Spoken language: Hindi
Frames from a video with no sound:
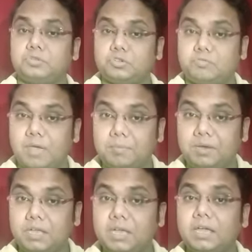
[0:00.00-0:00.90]
जो
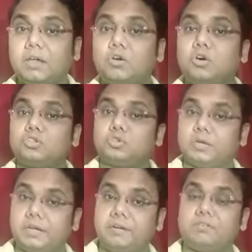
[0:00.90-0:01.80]
फैमिली है और जो
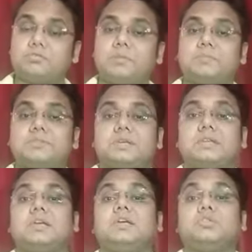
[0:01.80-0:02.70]
इंडिविजुअल पर्सन
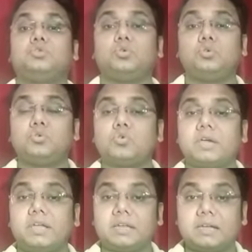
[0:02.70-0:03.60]
है दोनों को
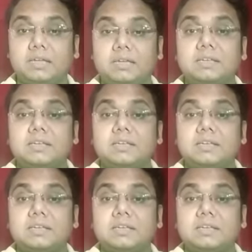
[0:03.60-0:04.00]
कहीं ना कहीं